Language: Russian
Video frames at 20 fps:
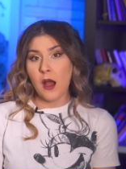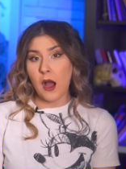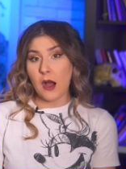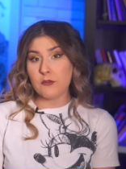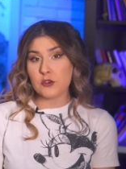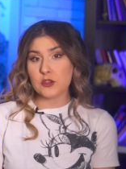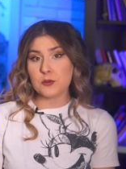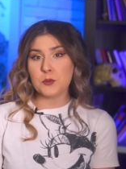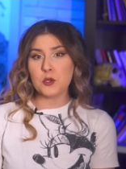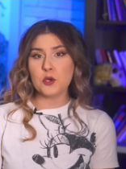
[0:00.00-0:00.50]

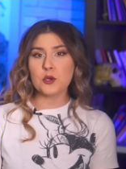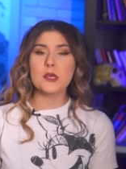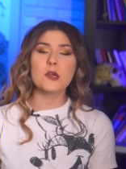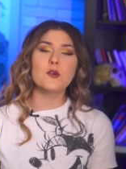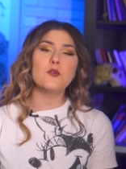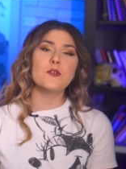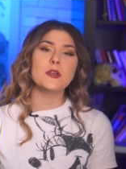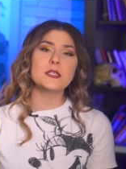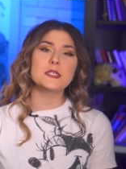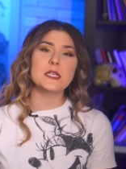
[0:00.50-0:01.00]
А вот
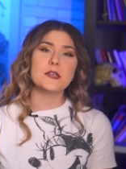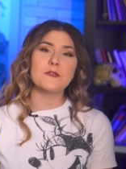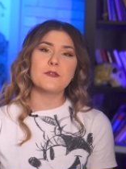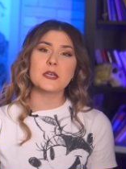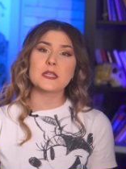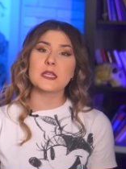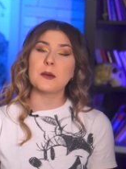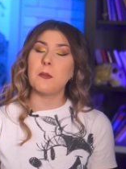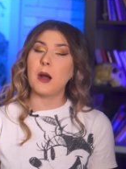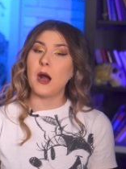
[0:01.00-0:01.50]
многие увидели в
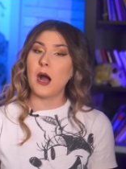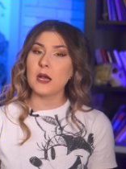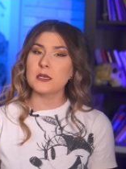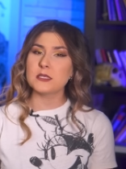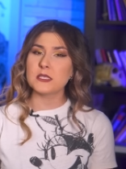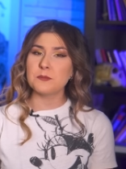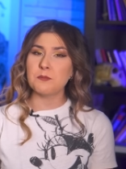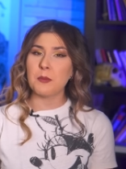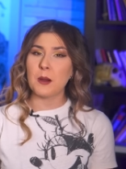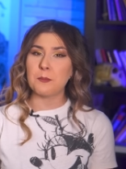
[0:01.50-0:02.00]
этом
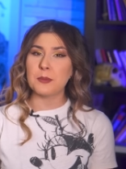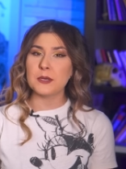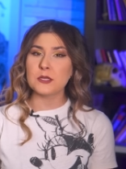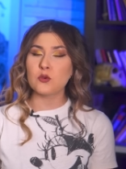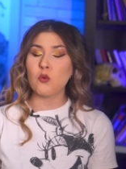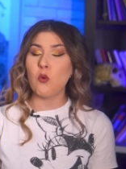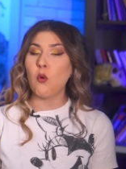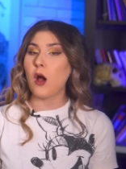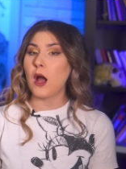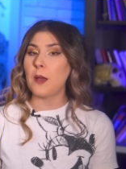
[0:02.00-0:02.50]
акте
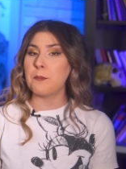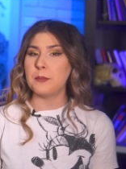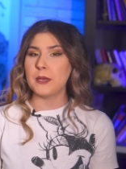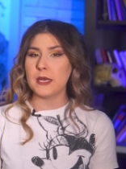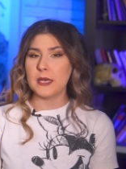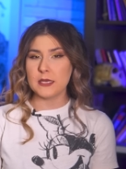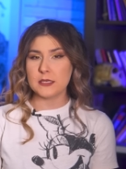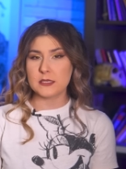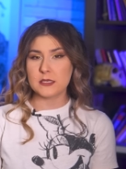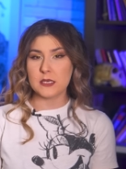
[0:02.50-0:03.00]
попытку
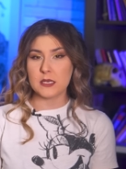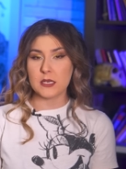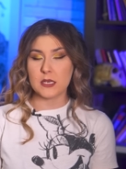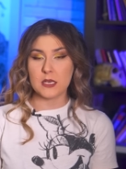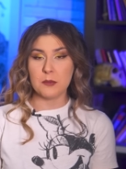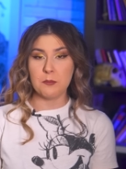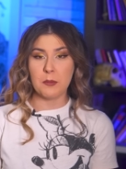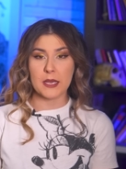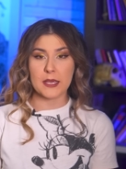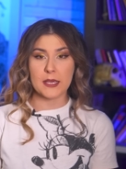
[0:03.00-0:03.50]
обелить
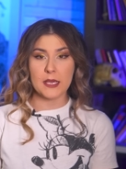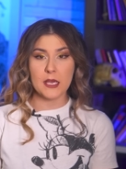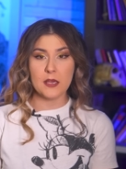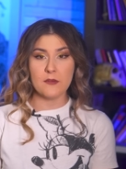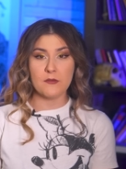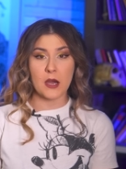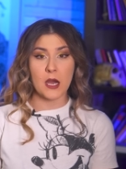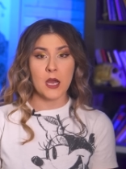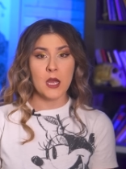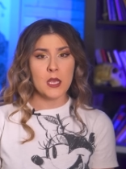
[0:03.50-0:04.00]
грехи
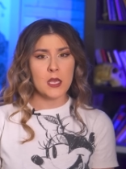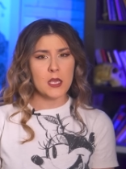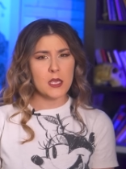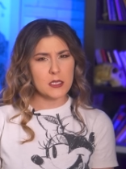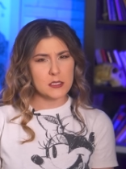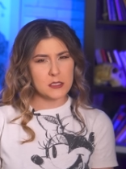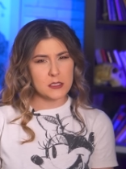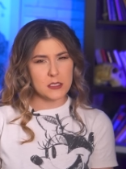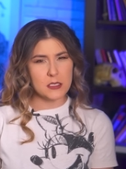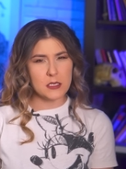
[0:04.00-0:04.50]
Бакеева и
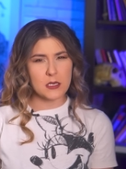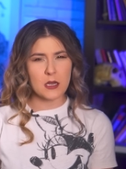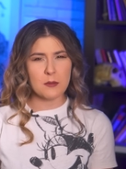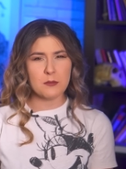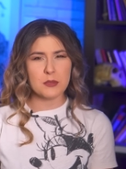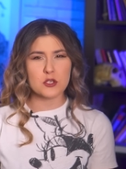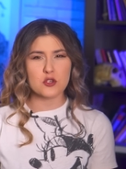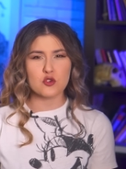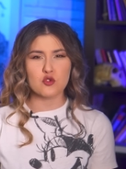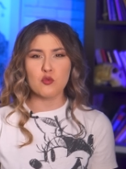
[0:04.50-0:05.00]
тихо,
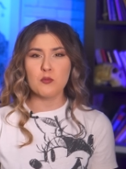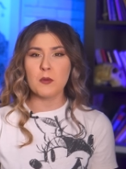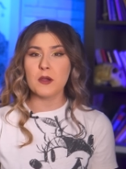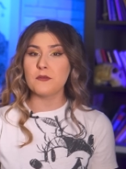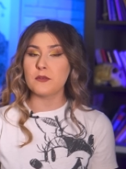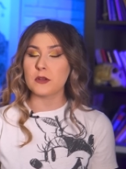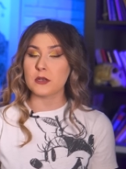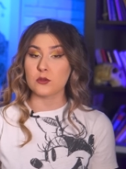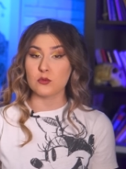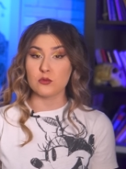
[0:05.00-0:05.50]
без
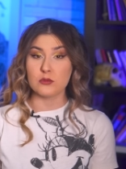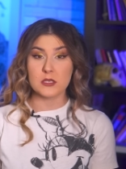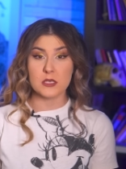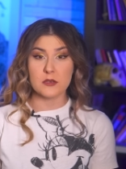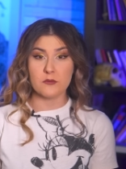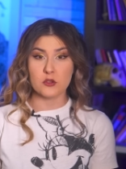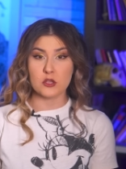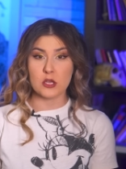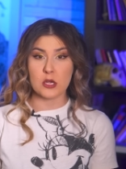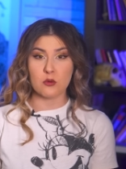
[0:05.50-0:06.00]
шума вернуть
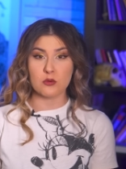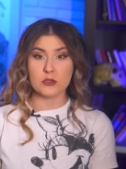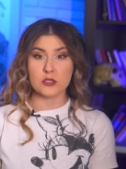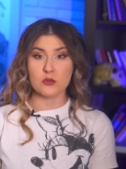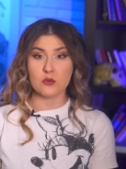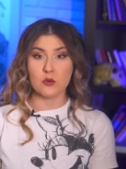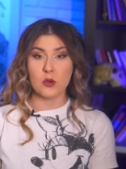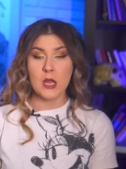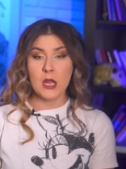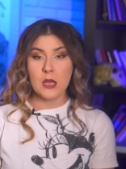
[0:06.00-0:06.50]
его на
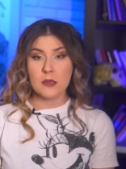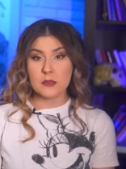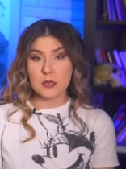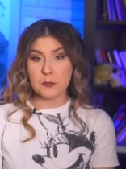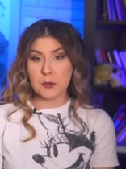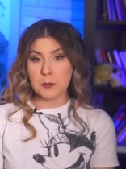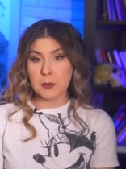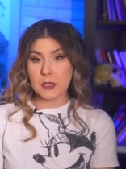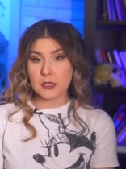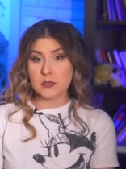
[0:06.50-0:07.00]
родину.
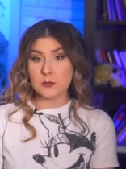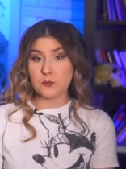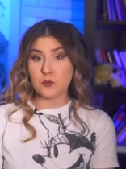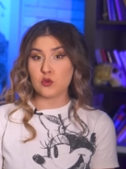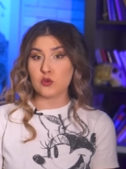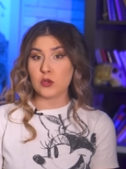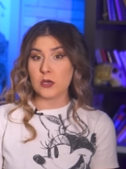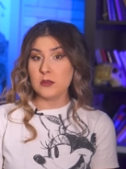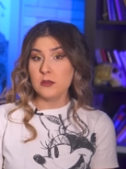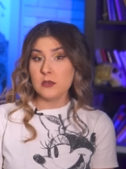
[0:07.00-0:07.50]
Например,
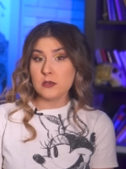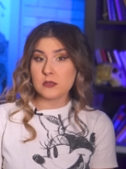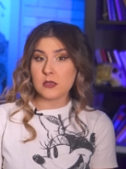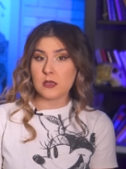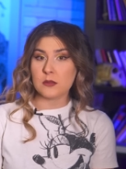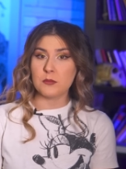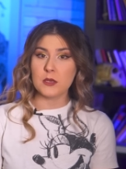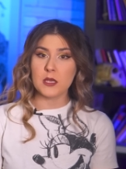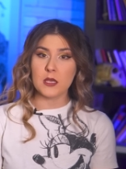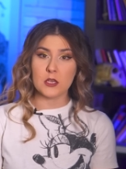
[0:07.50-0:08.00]
депутат
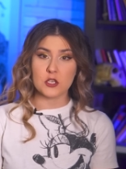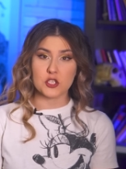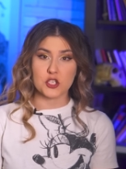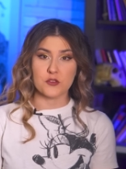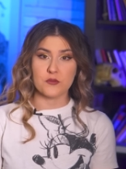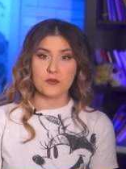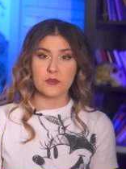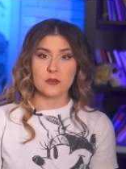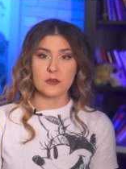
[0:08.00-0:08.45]
Достан Бекешев.